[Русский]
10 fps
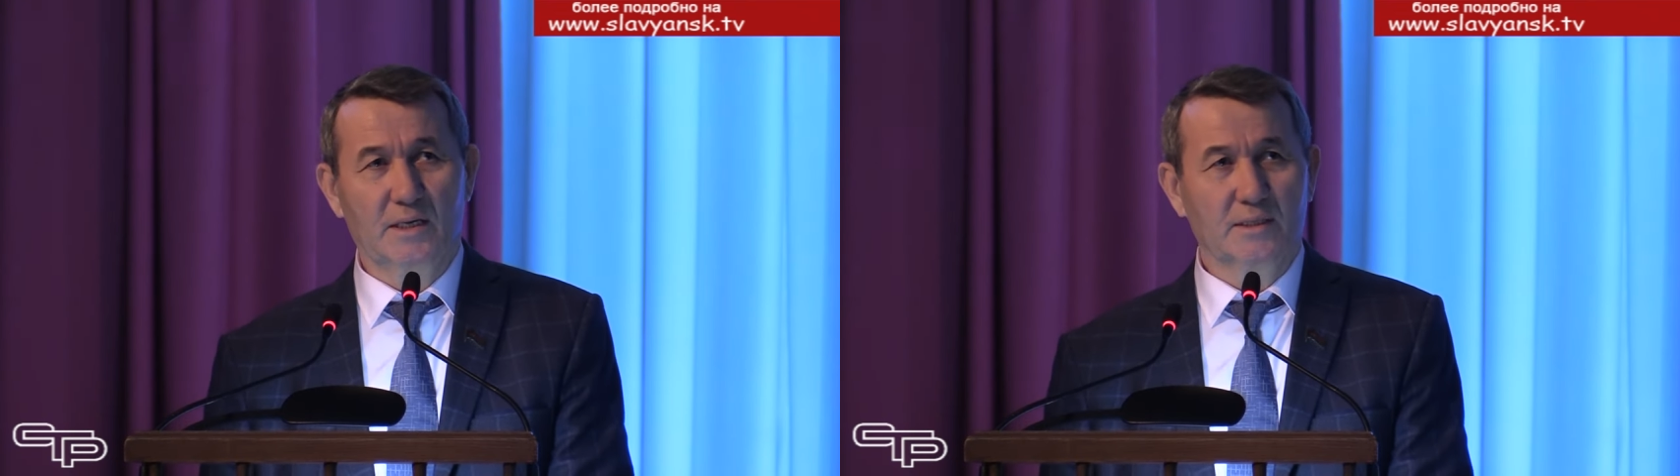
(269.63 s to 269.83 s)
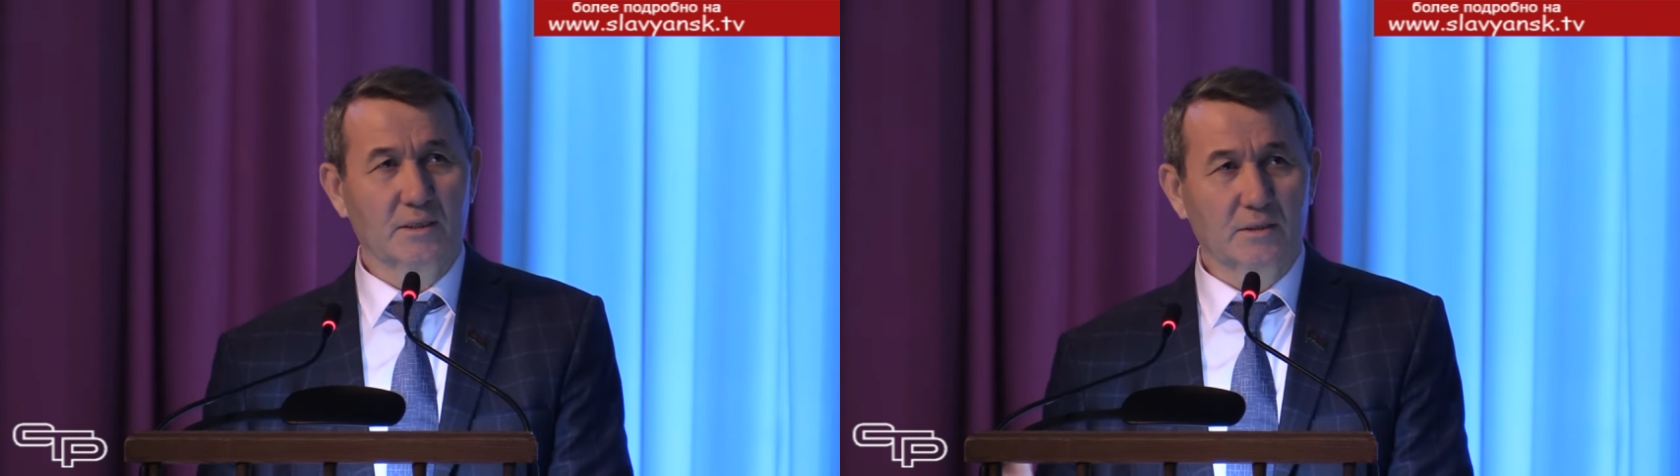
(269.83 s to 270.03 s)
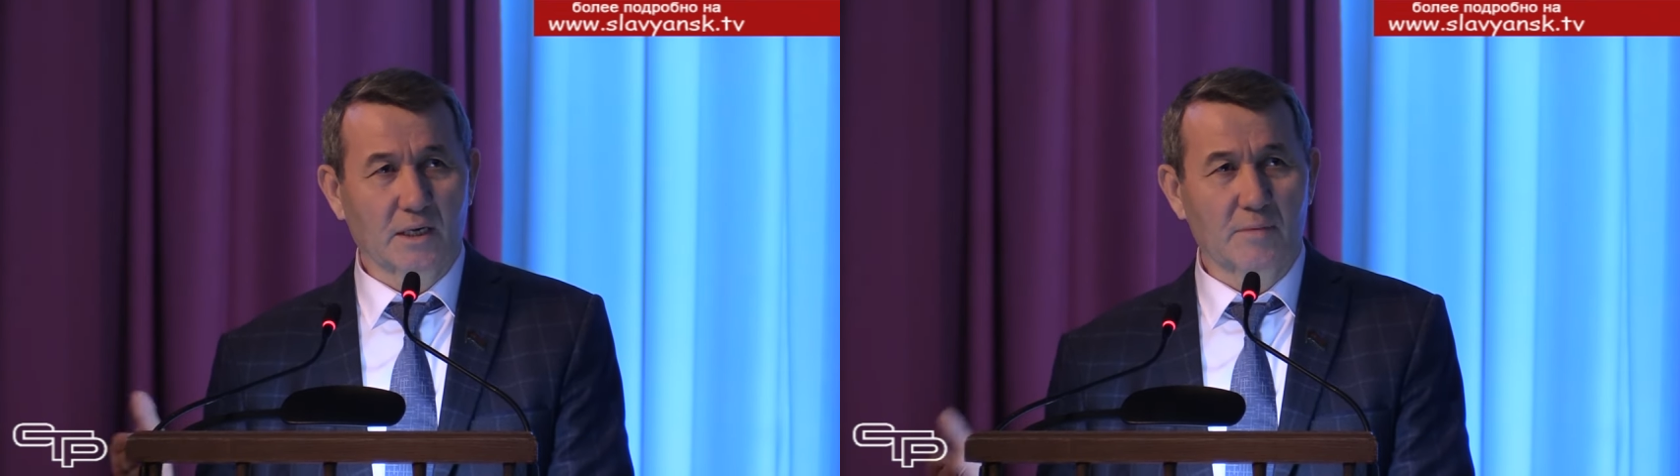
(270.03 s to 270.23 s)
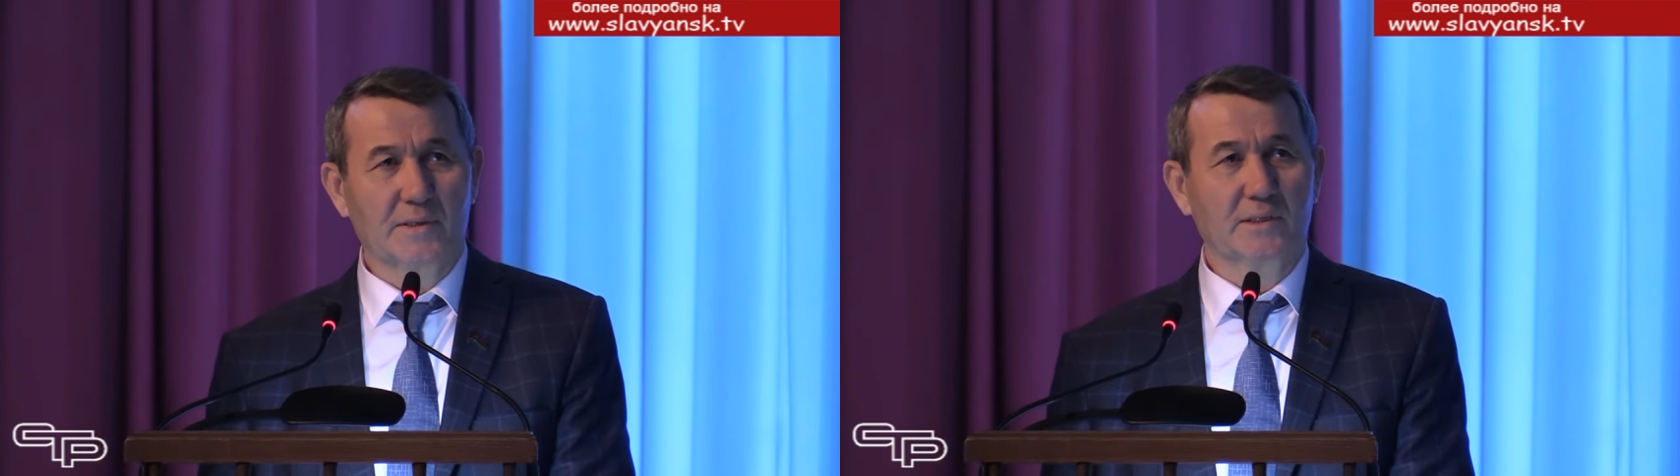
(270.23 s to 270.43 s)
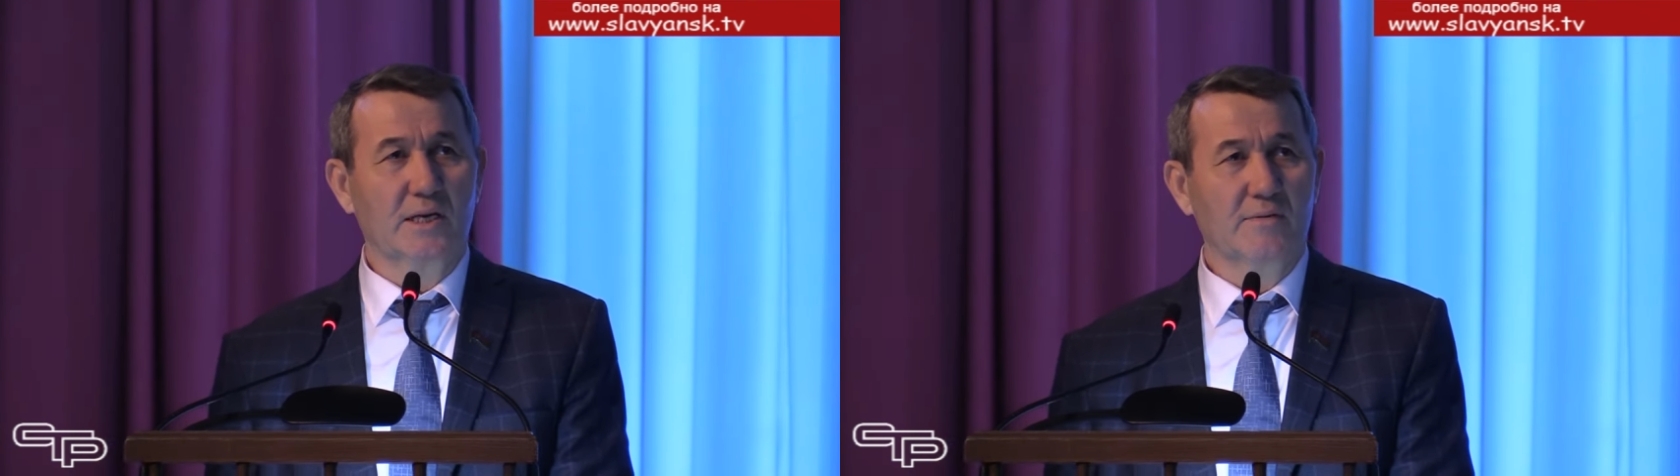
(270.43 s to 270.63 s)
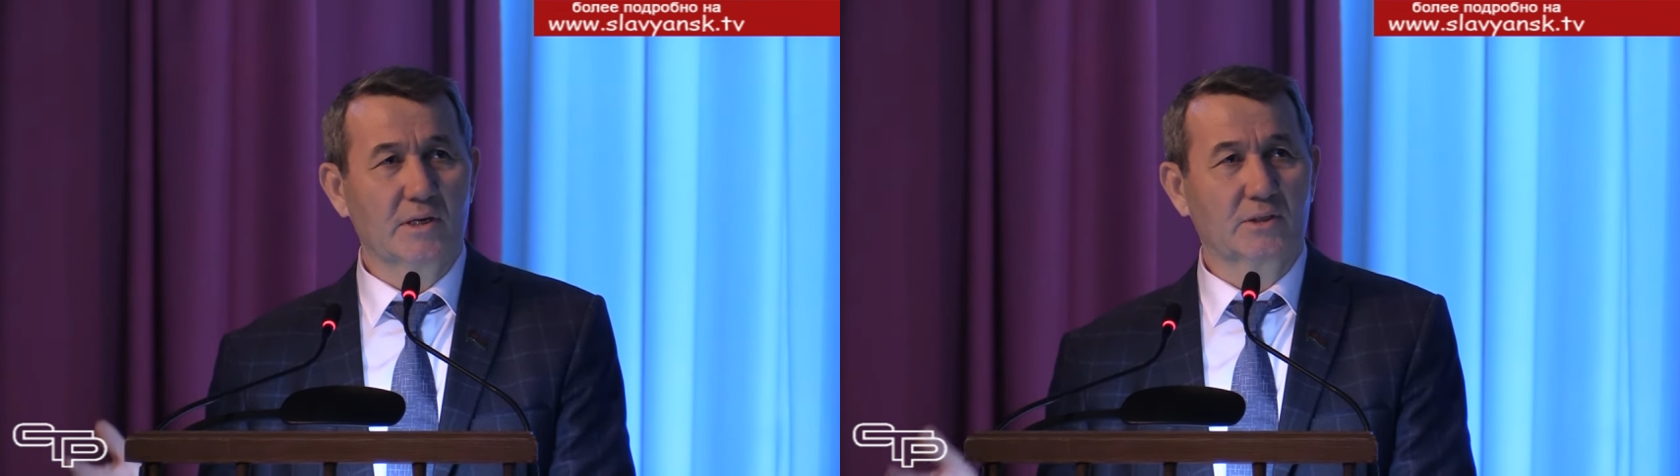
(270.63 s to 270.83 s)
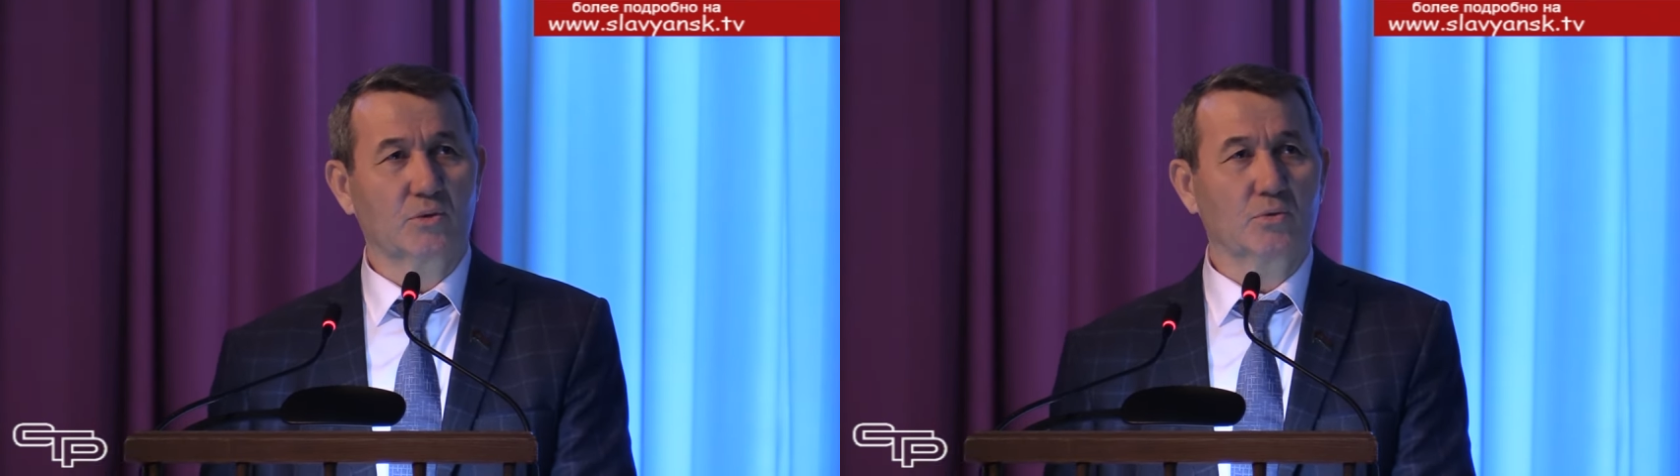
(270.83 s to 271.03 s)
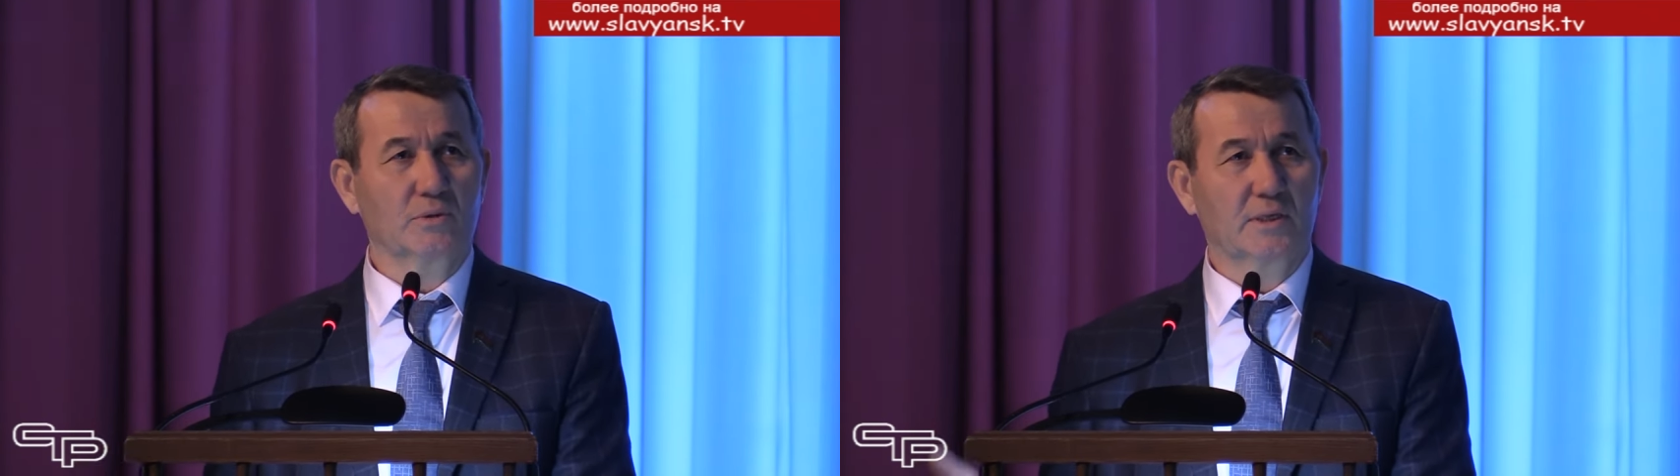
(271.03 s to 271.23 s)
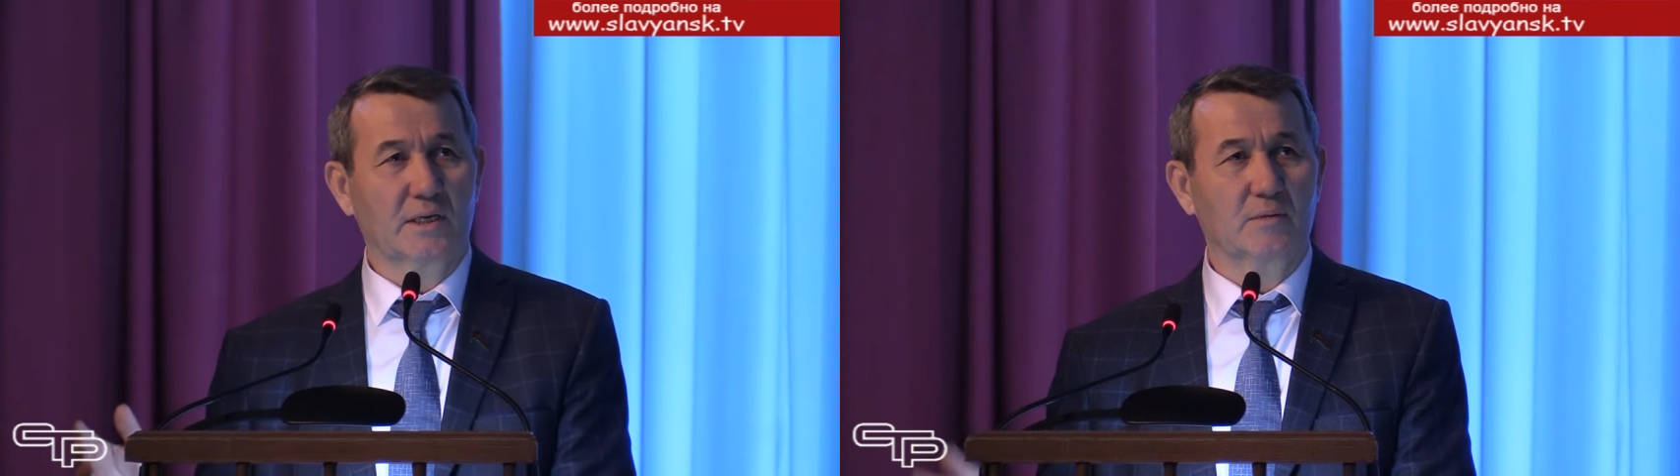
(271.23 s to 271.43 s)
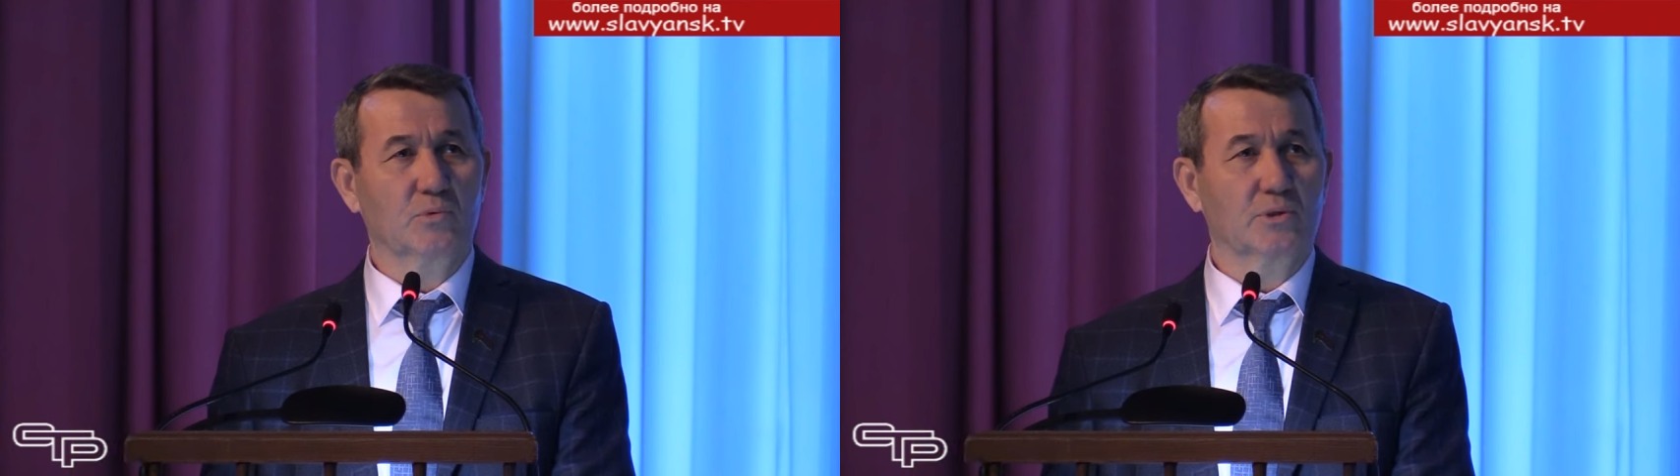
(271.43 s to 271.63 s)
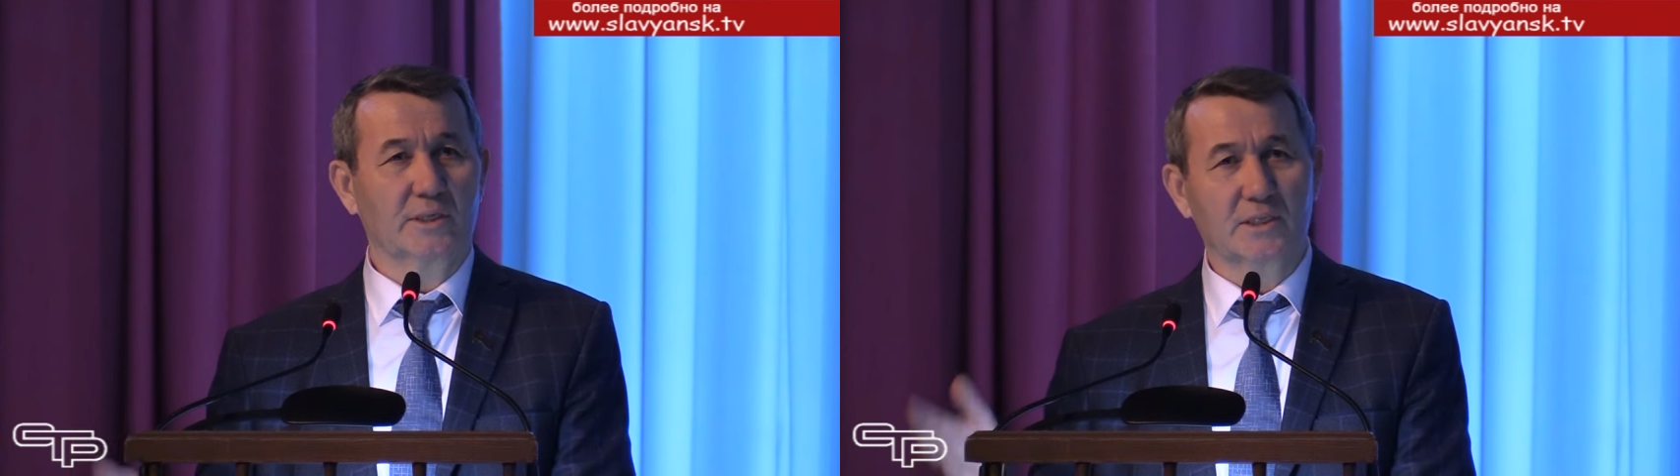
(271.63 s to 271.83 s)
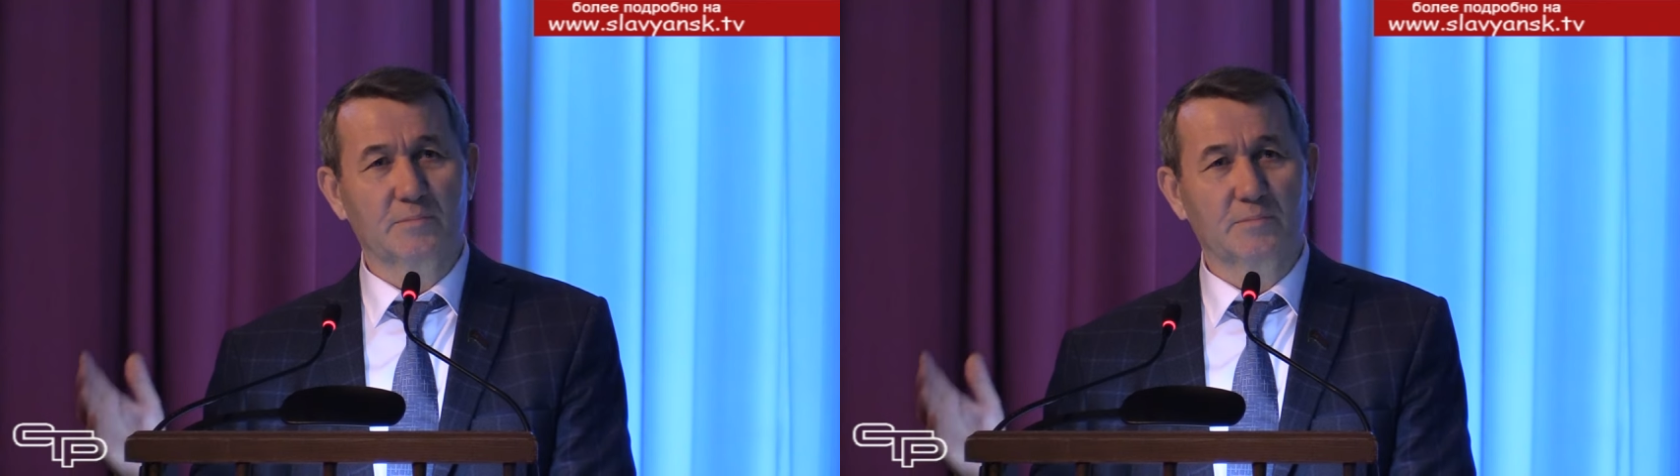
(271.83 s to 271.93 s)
а это кропотливая, трудная работа,